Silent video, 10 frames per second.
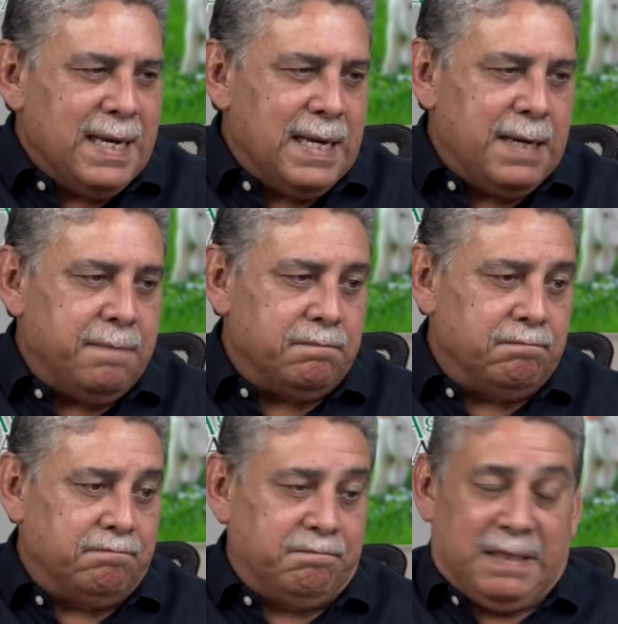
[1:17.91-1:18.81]
Y
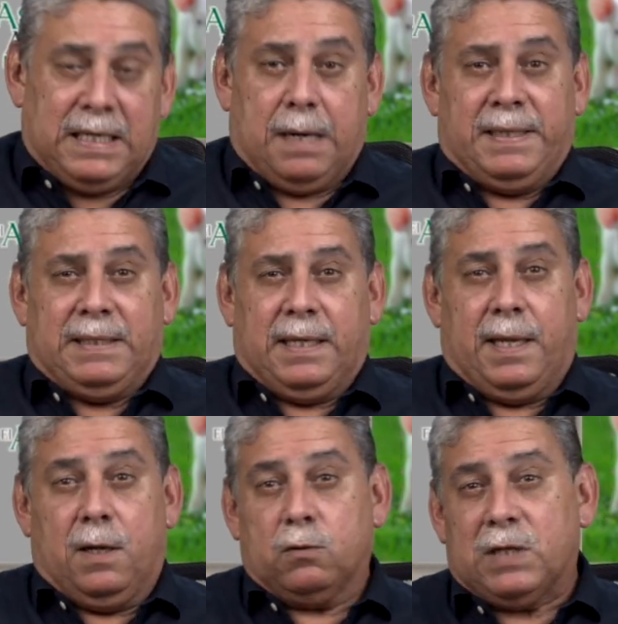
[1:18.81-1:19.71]
básicamente
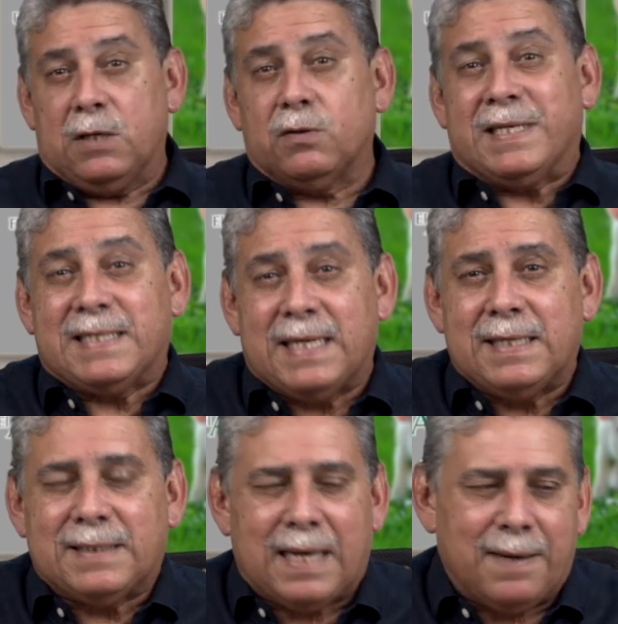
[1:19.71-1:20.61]
desde los años
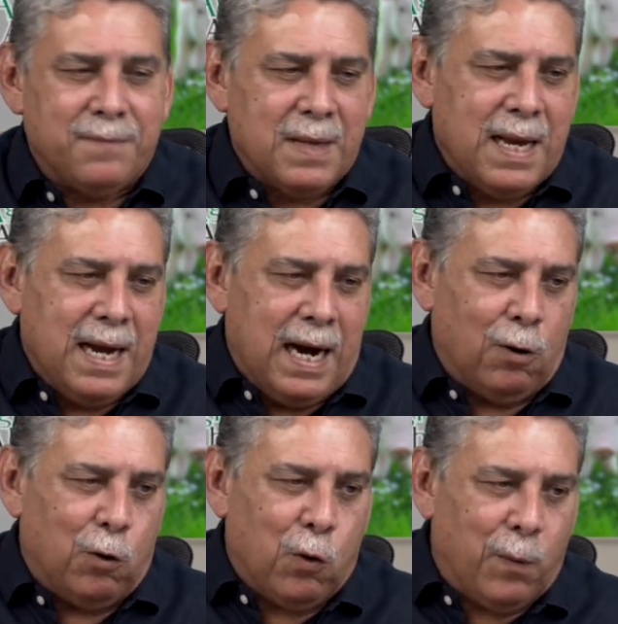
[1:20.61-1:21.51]
60 a
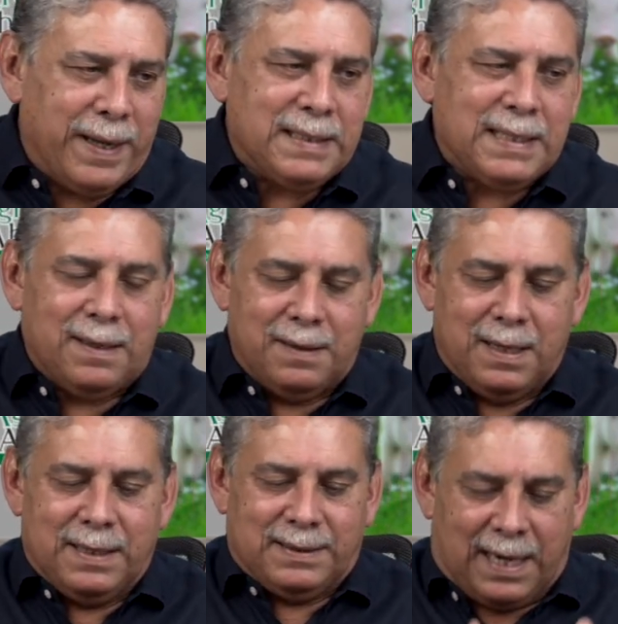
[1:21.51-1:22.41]
los 90
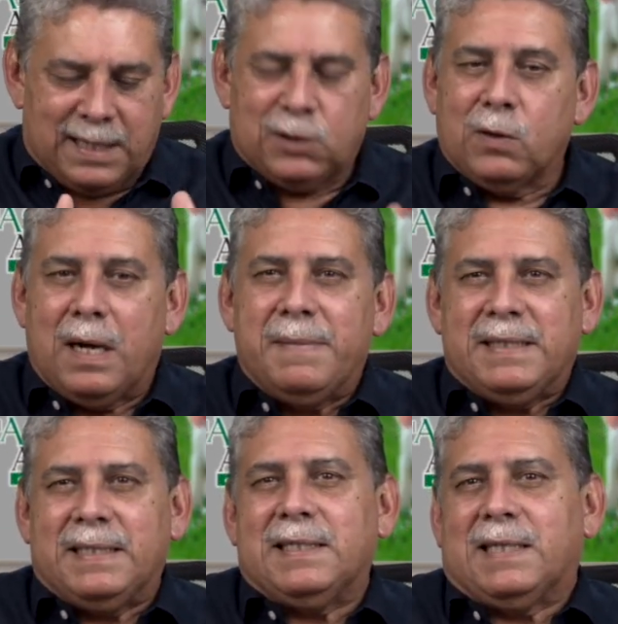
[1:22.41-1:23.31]

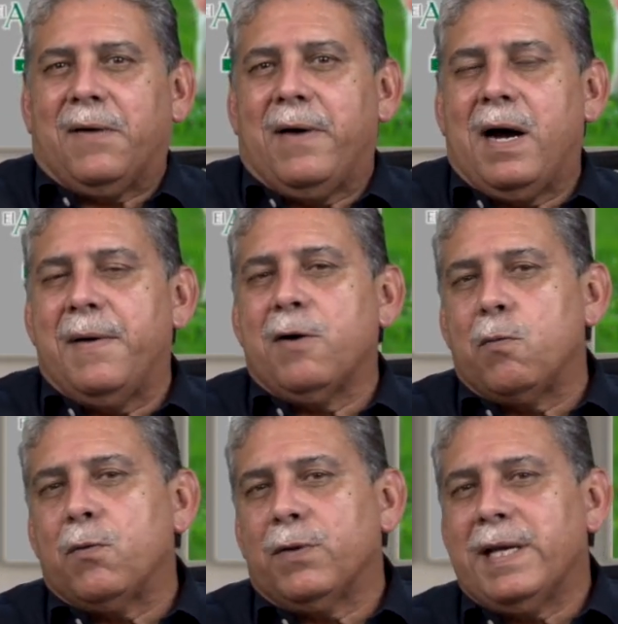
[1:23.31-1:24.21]
tradicionalmente se trabajaban,
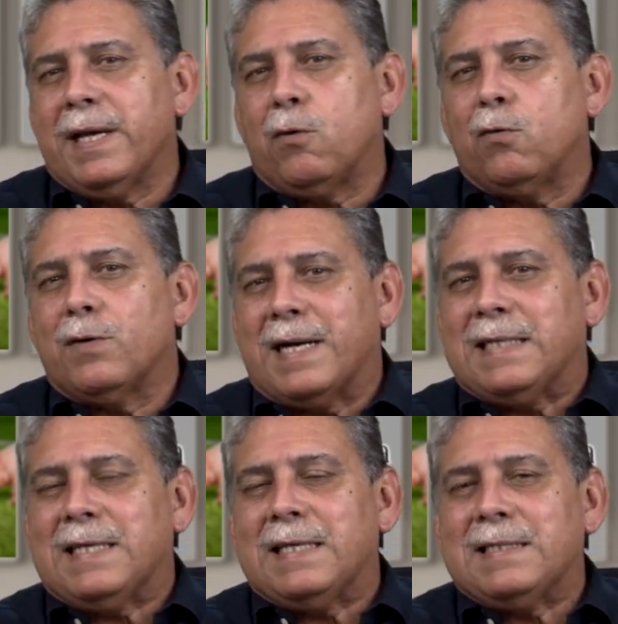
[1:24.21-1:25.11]
como dije, con
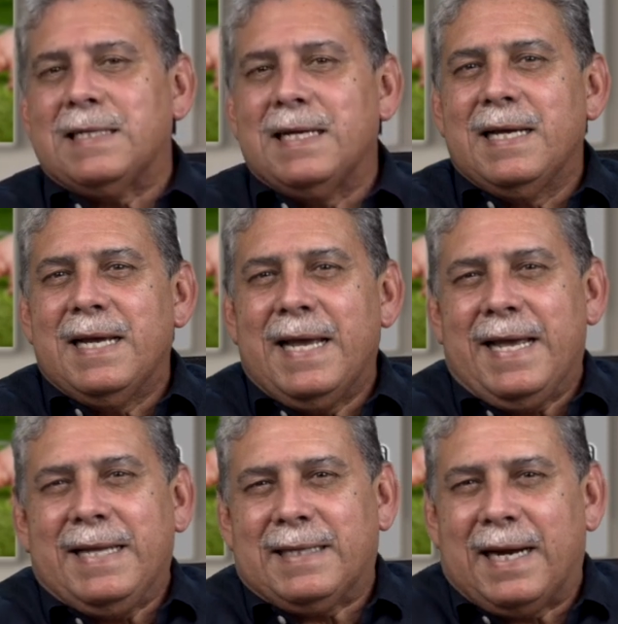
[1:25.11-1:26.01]
razas
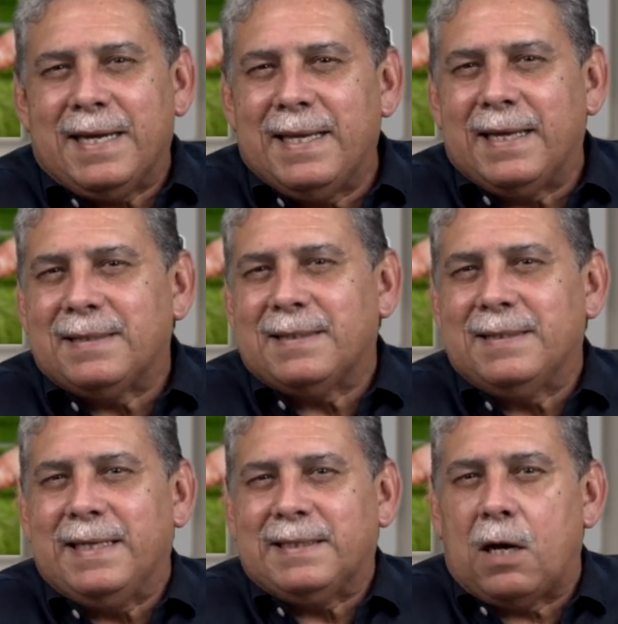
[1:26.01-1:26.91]
eh, traídas
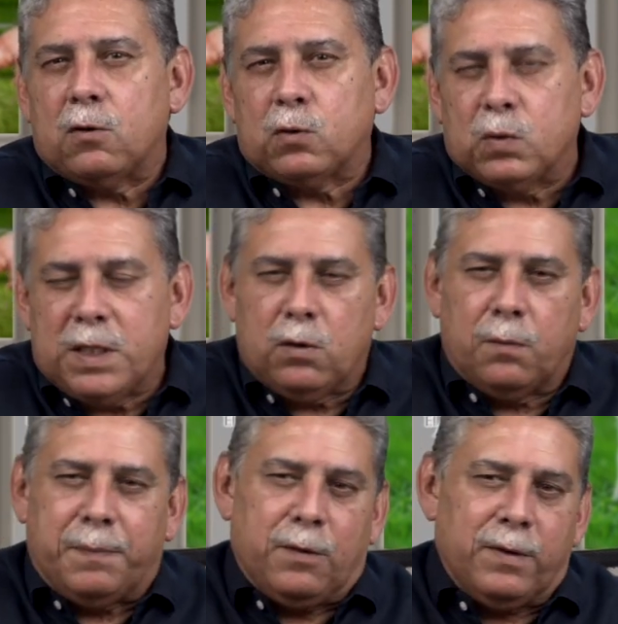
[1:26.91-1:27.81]
de Estados
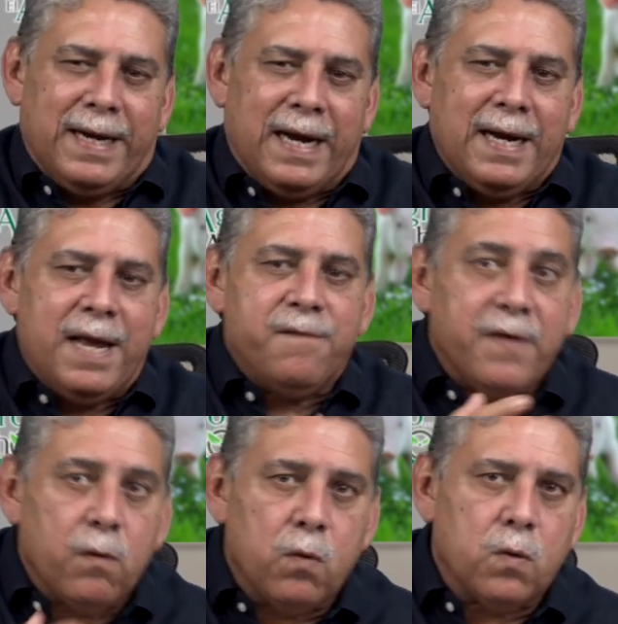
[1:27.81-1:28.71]
Unidos, pero eran
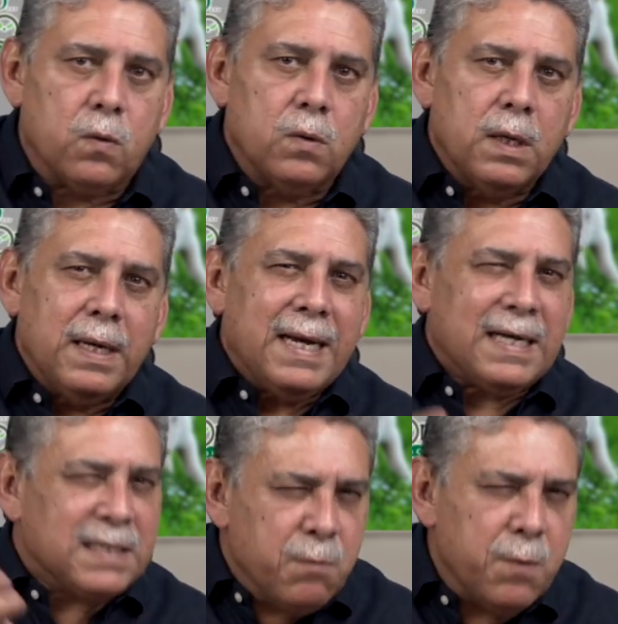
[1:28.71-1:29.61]
F1.
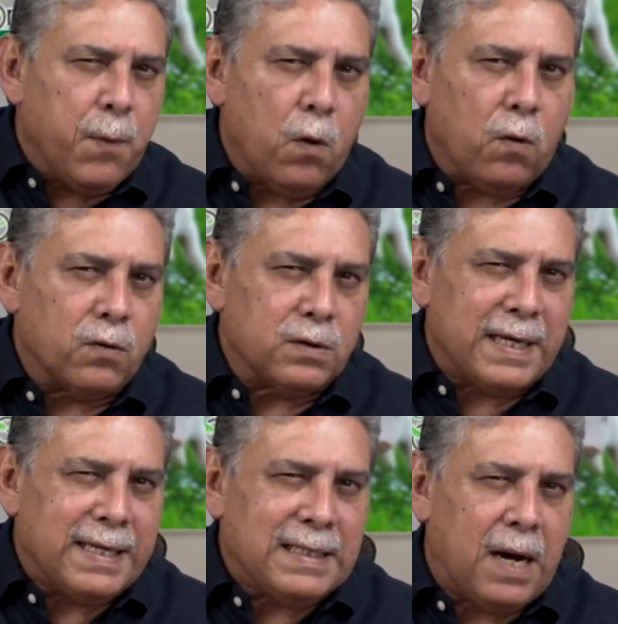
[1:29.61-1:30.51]
Casi muy pocos
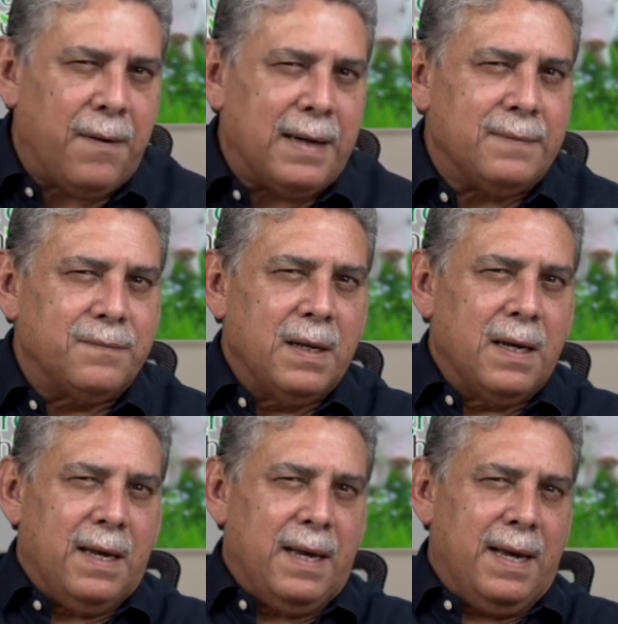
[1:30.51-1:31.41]
estaban
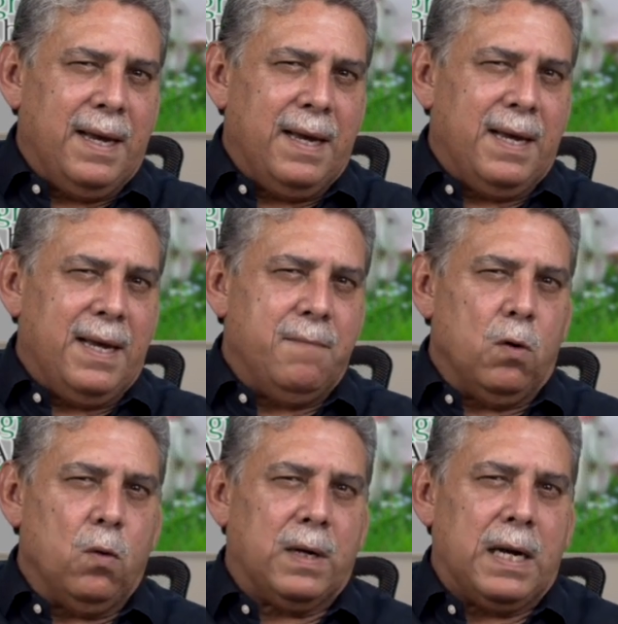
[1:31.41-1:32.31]
eh,
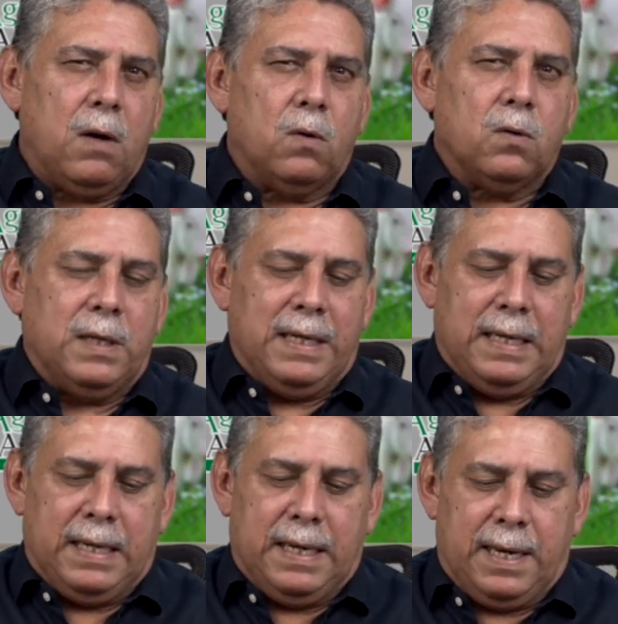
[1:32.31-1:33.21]
involucrado
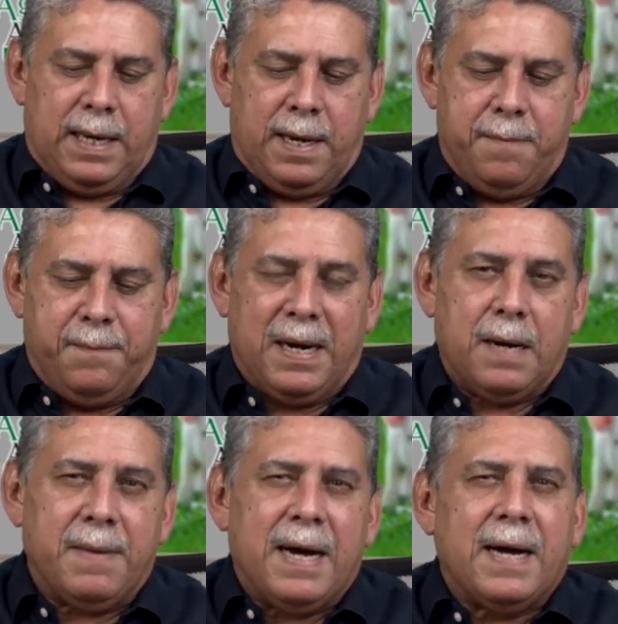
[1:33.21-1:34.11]
eh, en
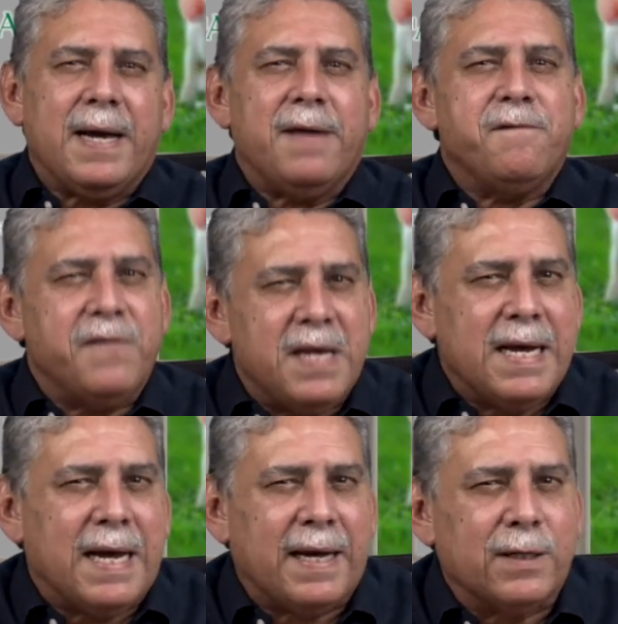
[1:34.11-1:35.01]
Panamá
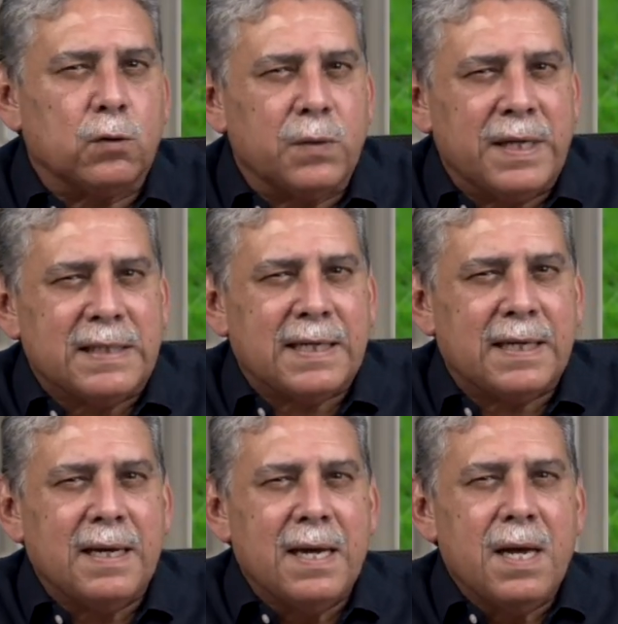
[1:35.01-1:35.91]
fincas que tuviesen